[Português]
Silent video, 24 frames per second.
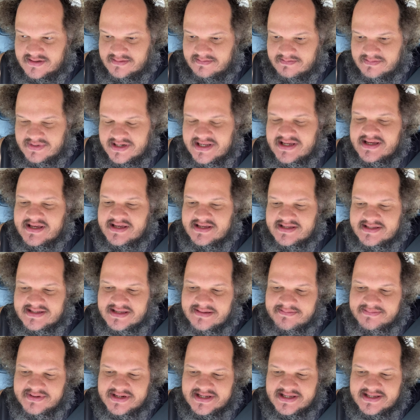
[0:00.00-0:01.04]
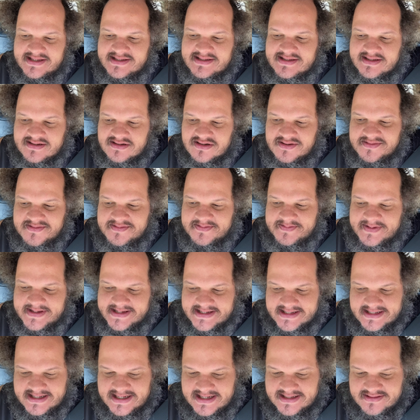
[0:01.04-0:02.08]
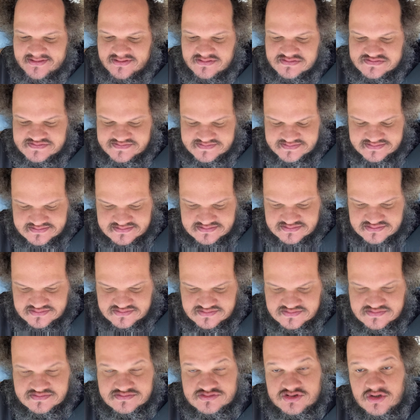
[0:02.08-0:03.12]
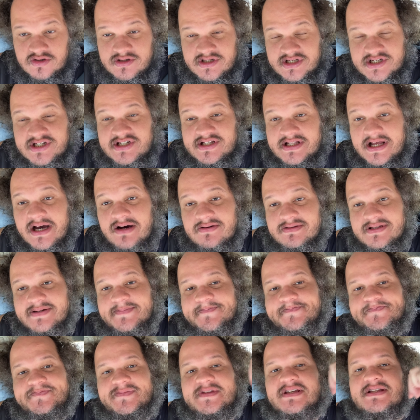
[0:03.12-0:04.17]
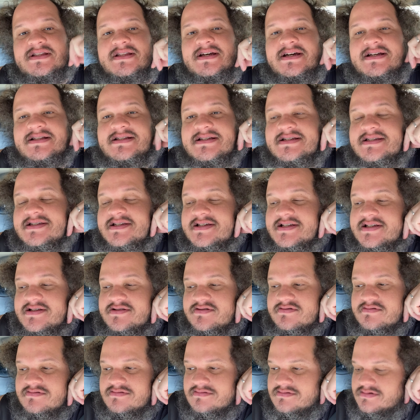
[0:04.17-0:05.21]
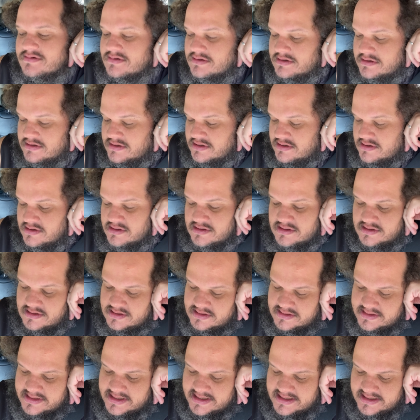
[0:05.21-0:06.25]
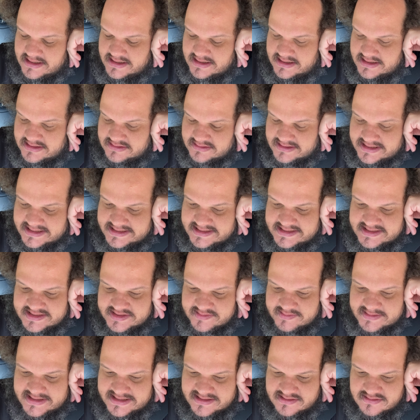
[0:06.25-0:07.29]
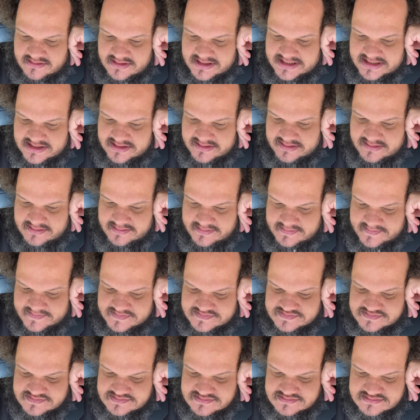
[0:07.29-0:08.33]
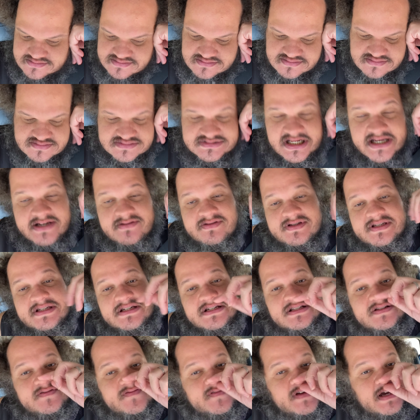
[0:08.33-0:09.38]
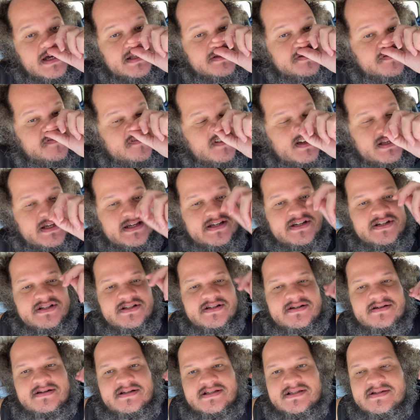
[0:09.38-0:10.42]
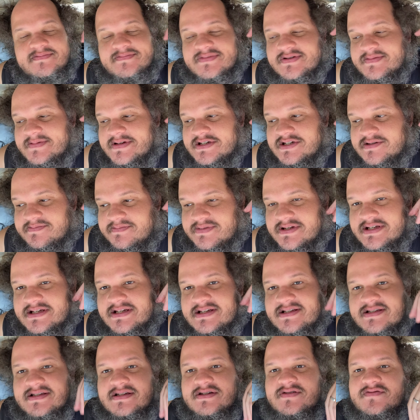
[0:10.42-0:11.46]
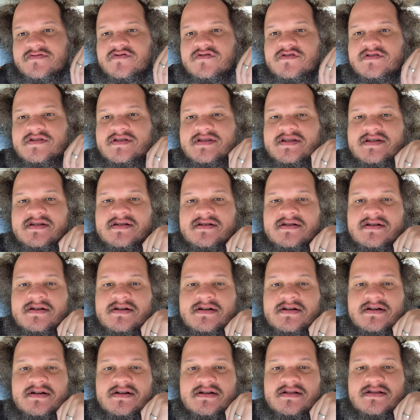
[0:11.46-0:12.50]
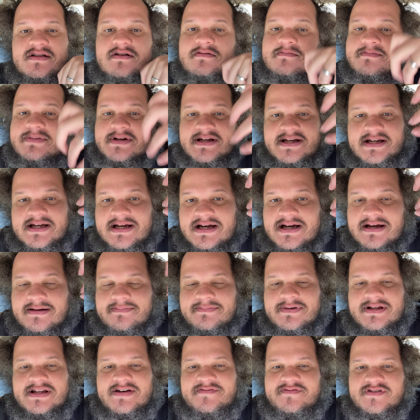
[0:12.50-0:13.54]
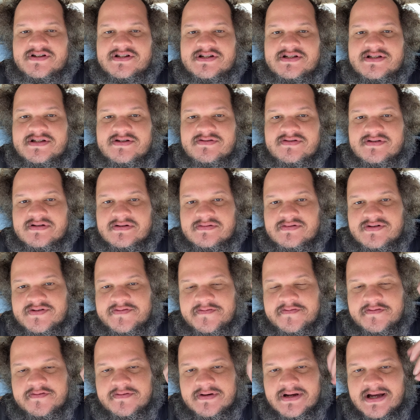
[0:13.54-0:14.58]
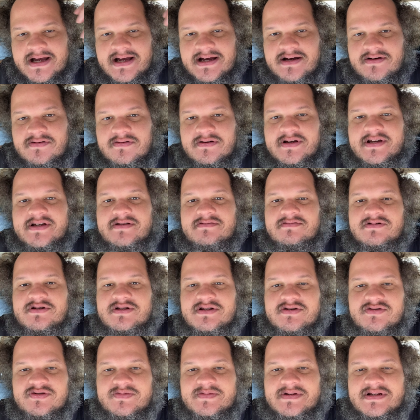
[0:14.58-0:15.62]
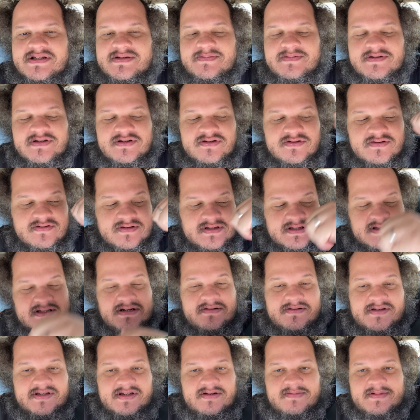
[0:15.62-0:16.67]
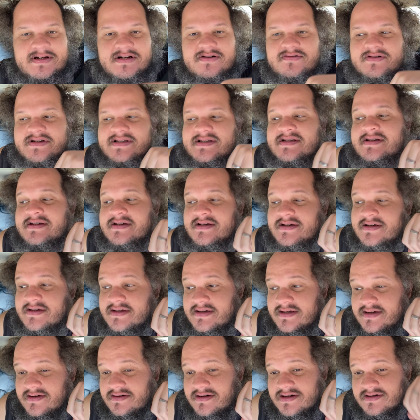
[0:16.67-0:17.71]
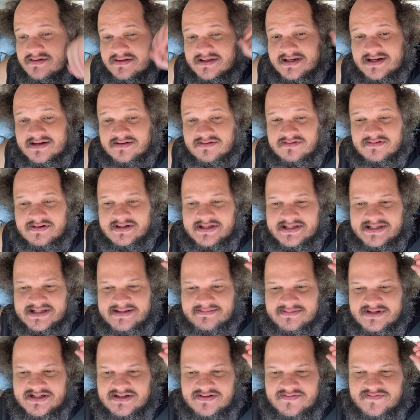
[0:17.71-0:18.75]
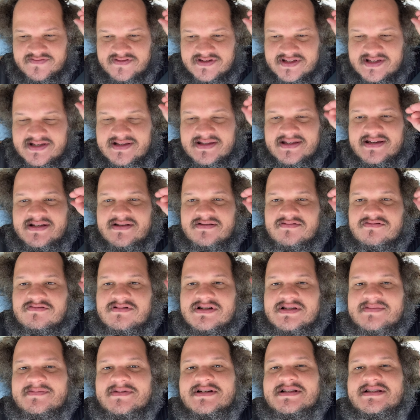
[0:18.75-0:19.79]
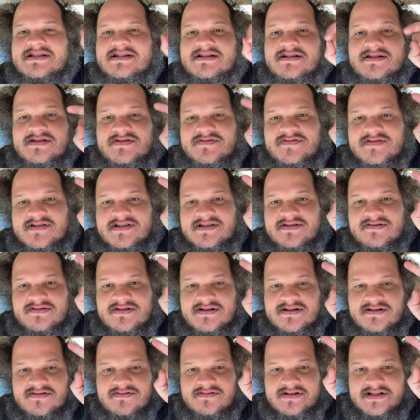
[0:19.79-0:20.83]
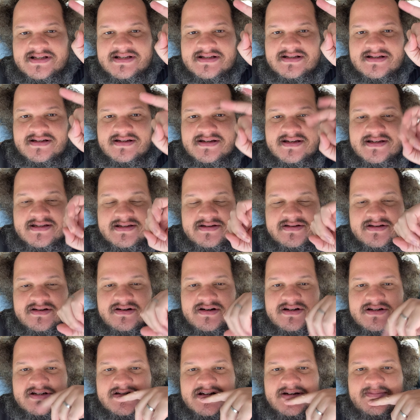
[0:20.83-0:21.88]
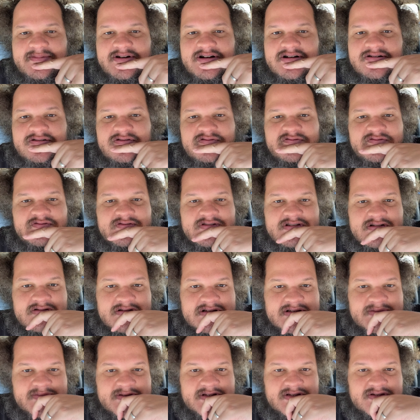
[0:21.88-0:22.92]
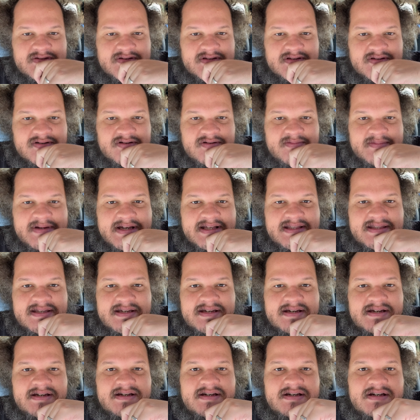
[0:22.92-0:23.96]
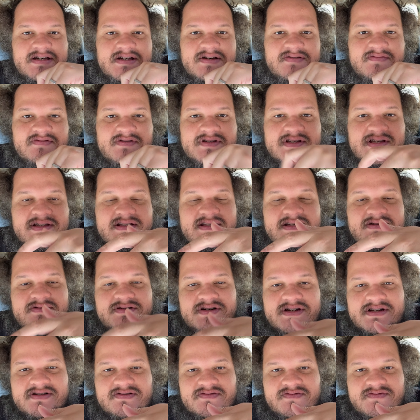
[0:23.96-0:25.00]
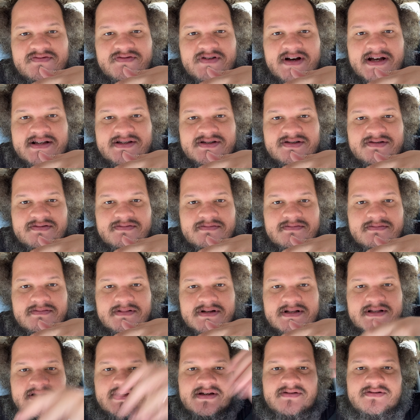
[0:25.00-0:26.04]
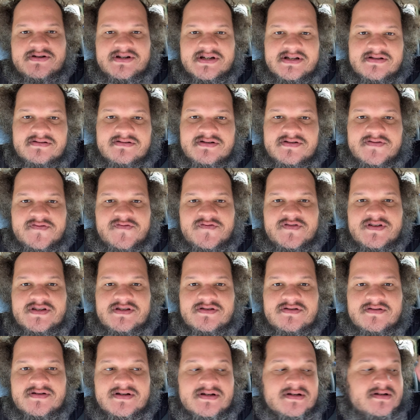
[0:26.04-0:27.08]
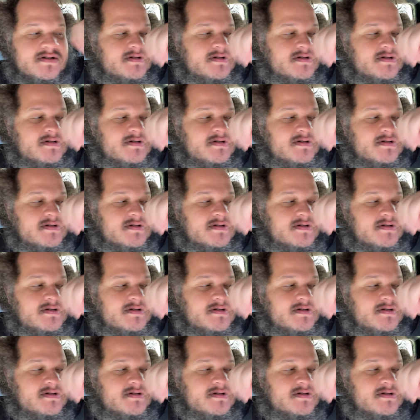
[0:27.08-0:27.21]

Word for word: Preguiça. A preguiça como pecado original, né? Que está aí descrito na, no Catecismo Católico, tem um significado diferente, né? É simplesmente a preguiça de você não pregar a palavra de Deus, não divulgar o reino de Deus para as pessoas e tal. Isso é uma coisa. Agora, outra coisa é, mano, você tem duas maneiras de fazer uma coisa, né? Isso aqui eu acho que é a maior confusão que as pessoas cometem. Você tem um jeito fácil e tem um jeito difícil, né?